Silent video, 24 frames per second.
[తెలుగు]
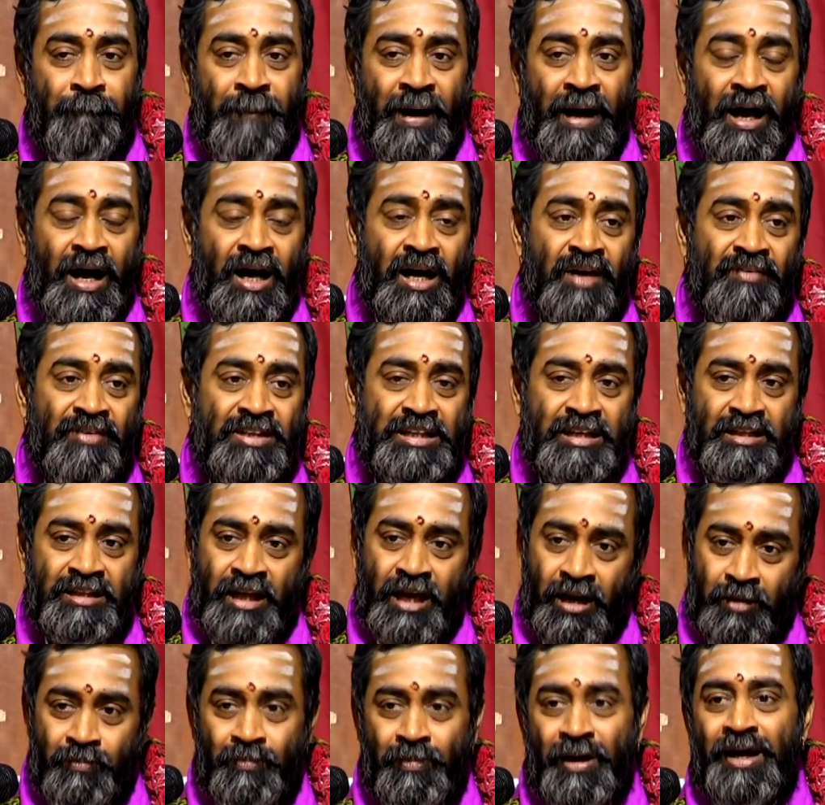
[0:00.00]
భాగవత
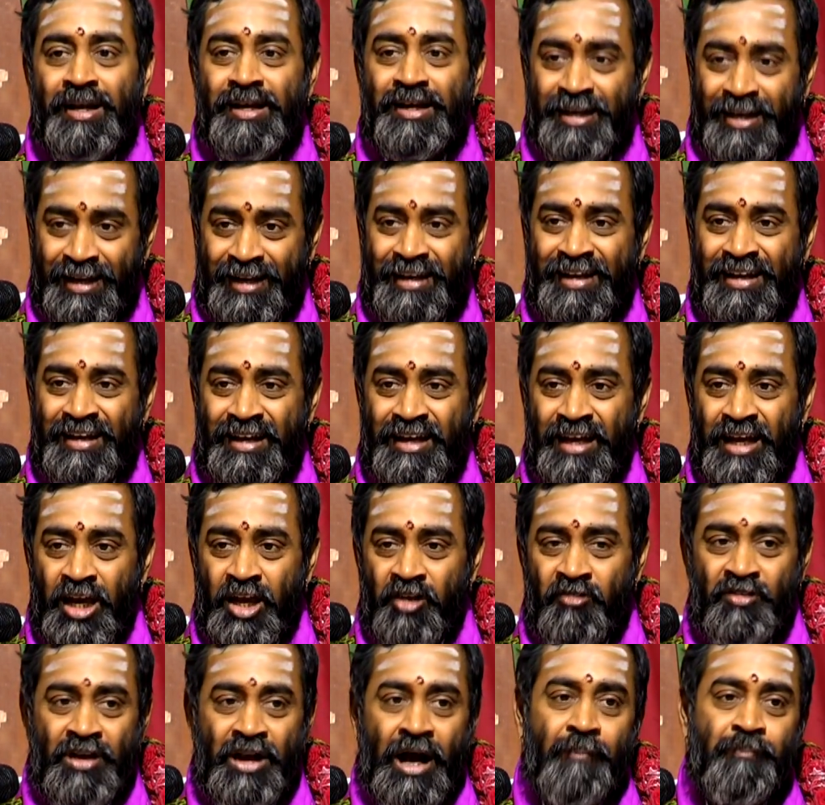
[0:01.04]
ధర్మాన్ని
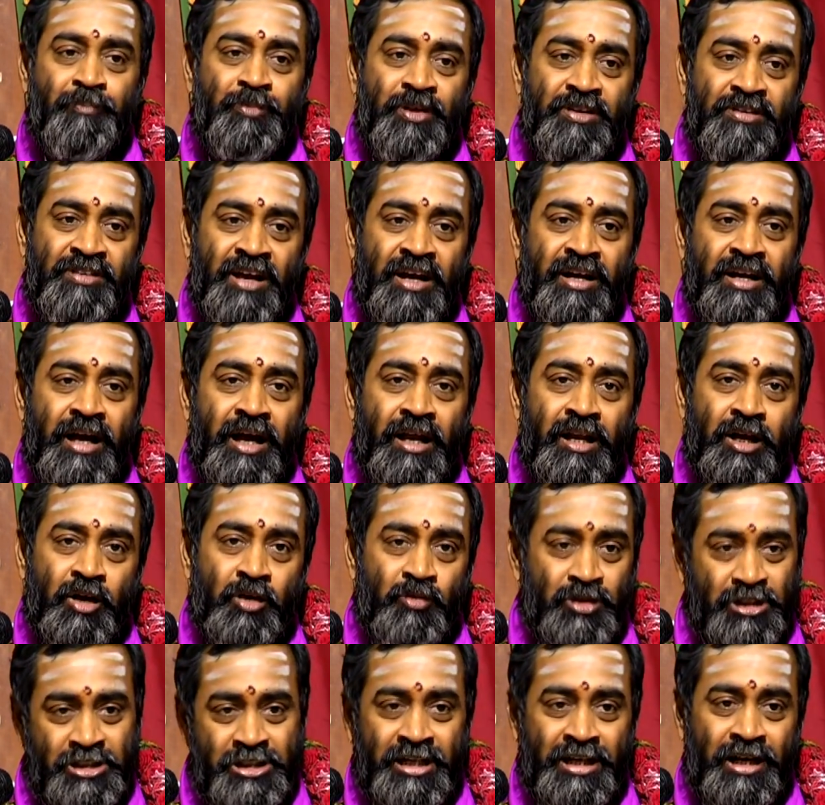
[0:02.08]
వ్యాప్తి చేయడానికి
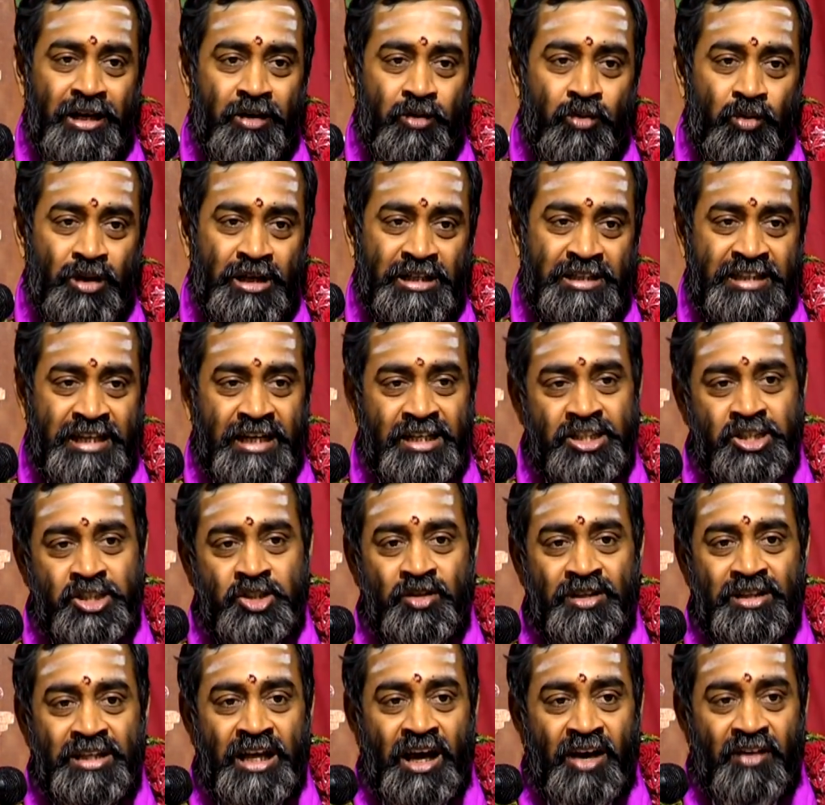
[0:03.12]
వచ్చిన ఒక
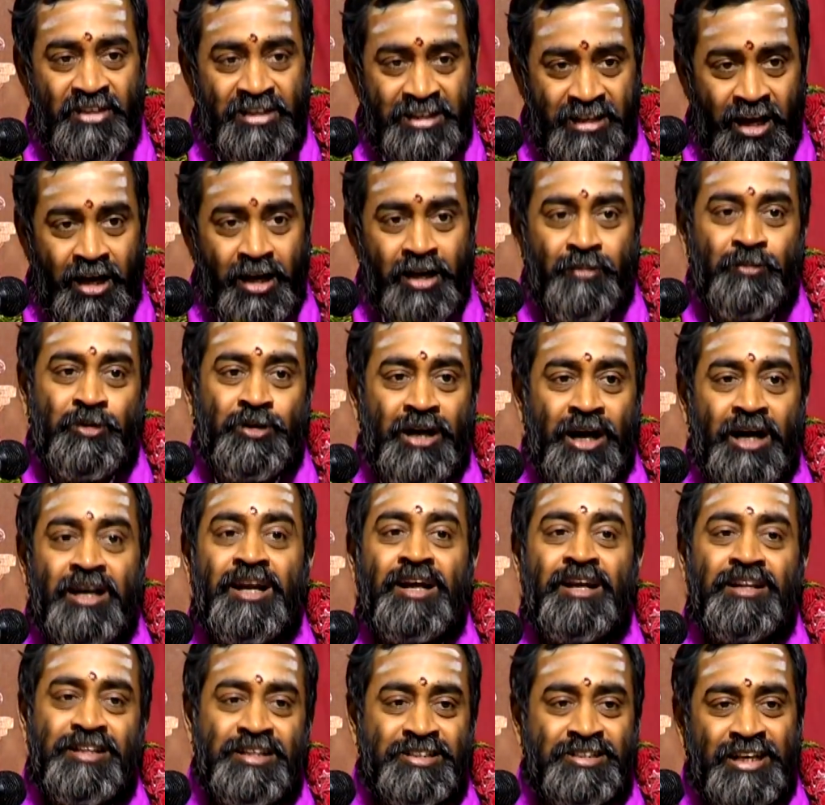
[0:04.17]
సరస్వతి అవతారము
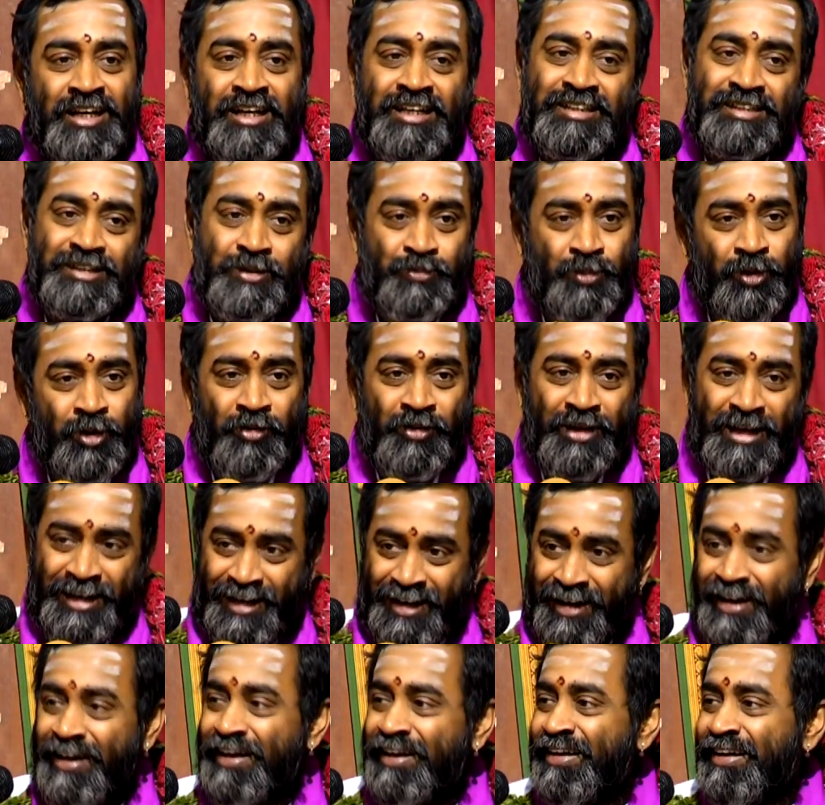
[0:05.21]
నారాయణదాస్ గారిని చెప్పుకోవాలి
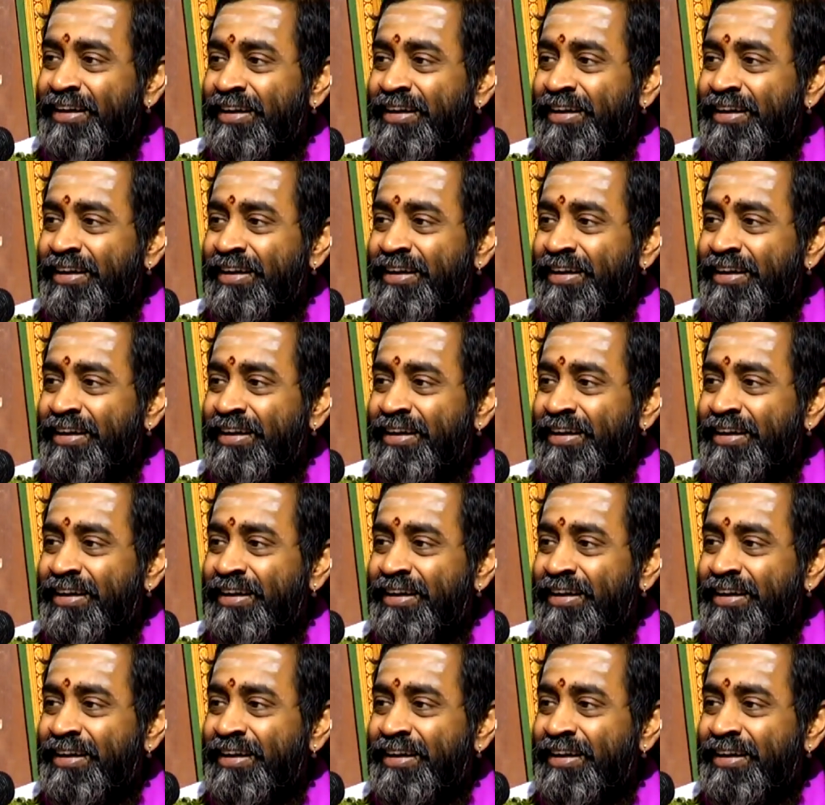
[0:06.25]
ఇక్కడ